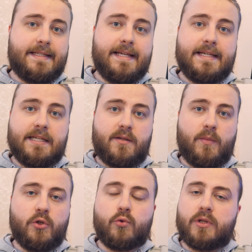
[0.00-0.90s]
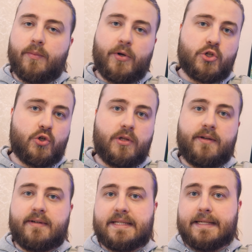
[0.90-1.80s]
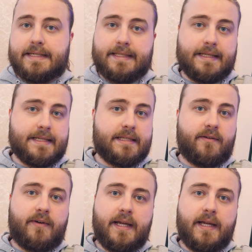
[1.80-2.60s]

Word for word: 10 минут напряженного стресс-теста в